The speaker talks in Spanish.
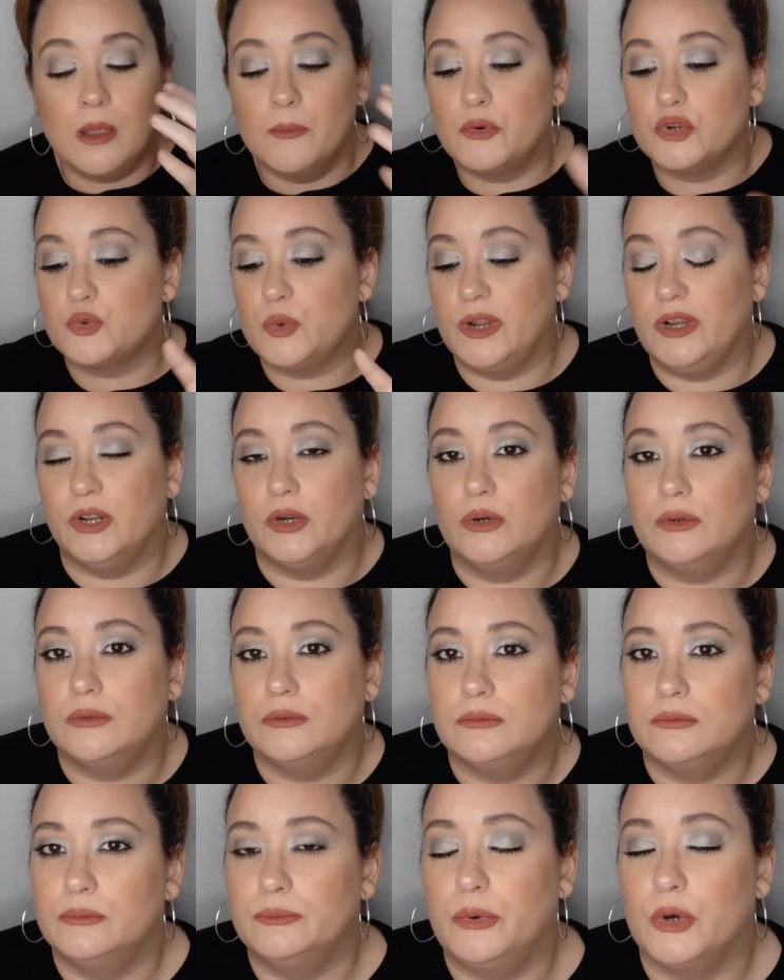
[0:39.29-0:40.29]
pues bueno,
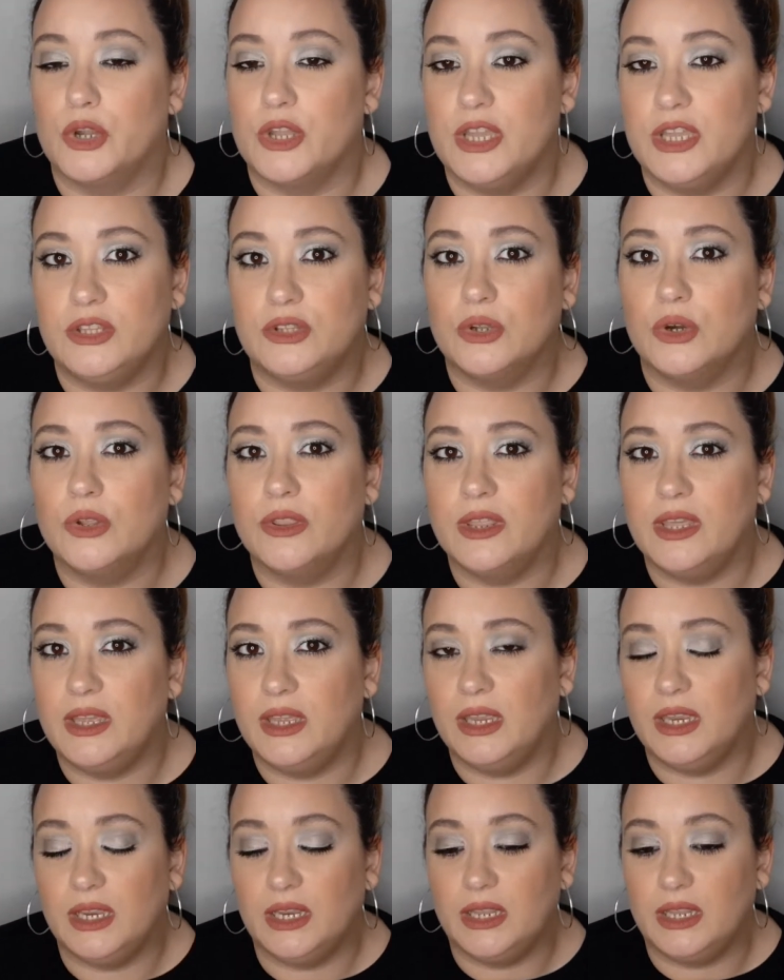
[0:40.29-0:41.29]
un poquito
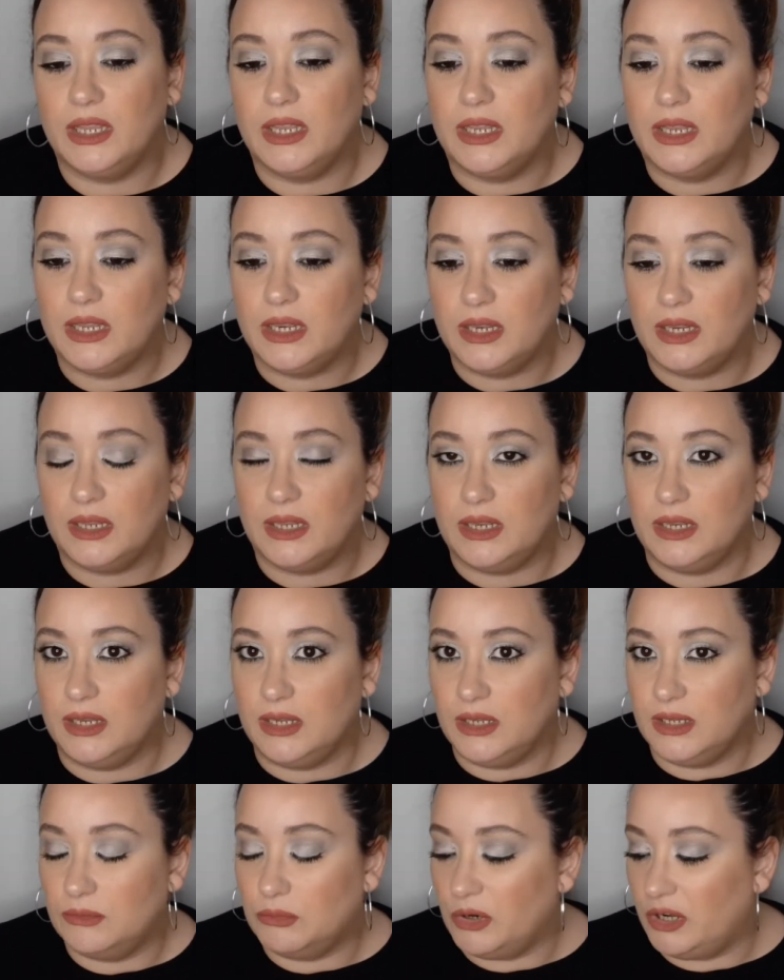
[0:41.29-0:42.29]

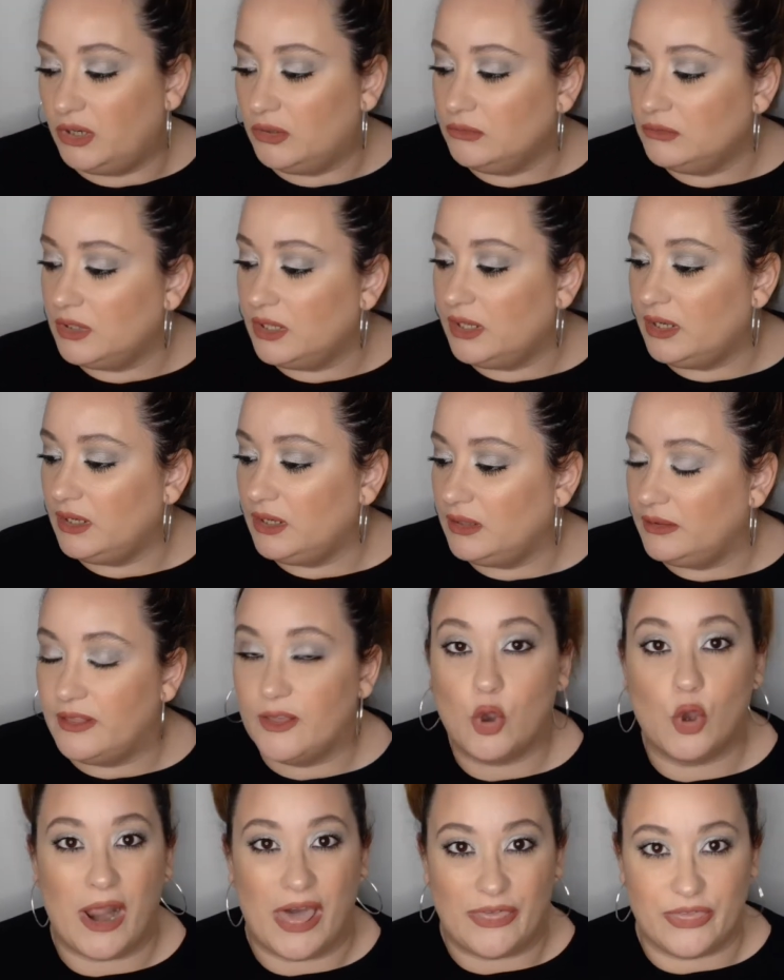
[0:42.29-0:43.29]
de, bueno, de
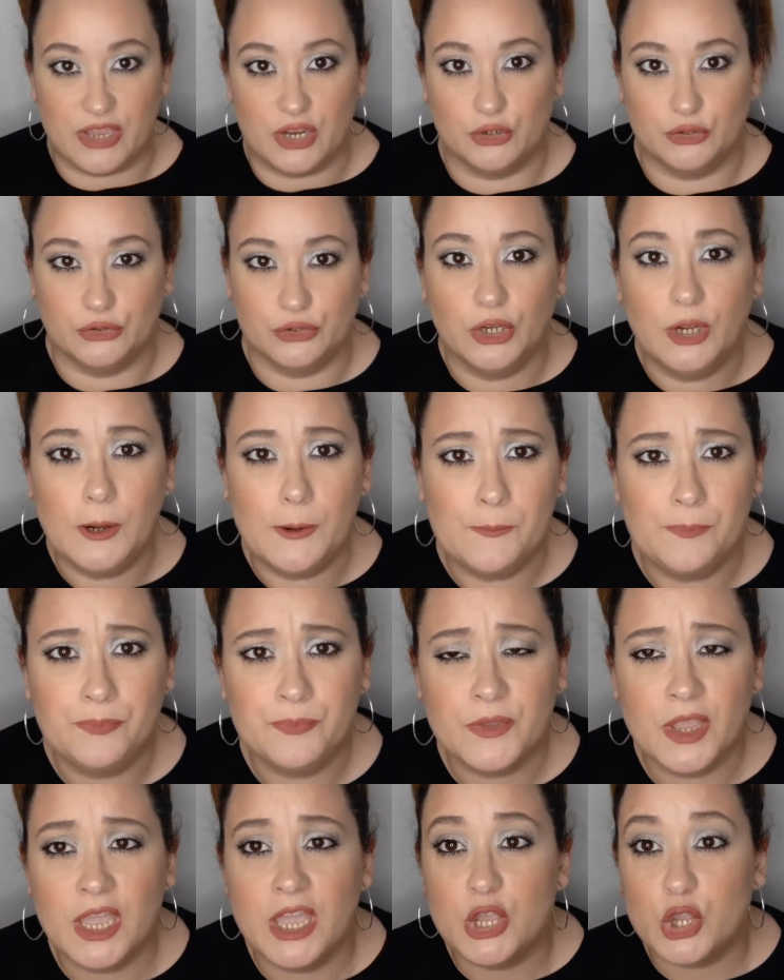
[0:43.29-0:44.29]
decoración,
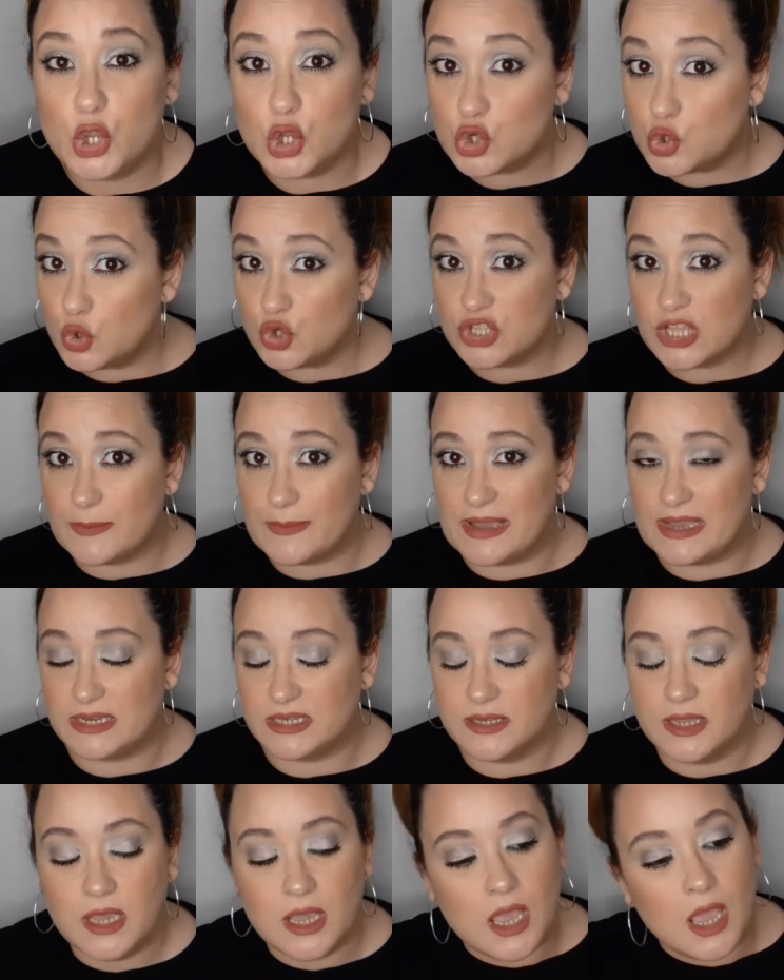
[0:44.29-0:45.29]
¿no? ¿Qué os gusta
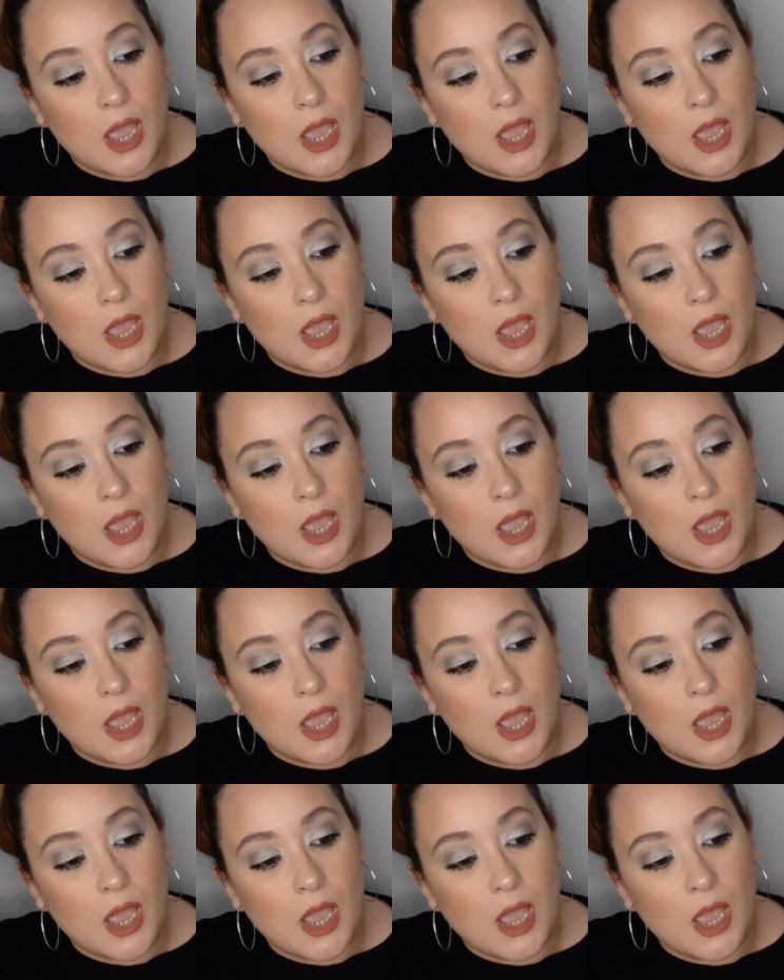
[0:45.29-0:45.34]
más?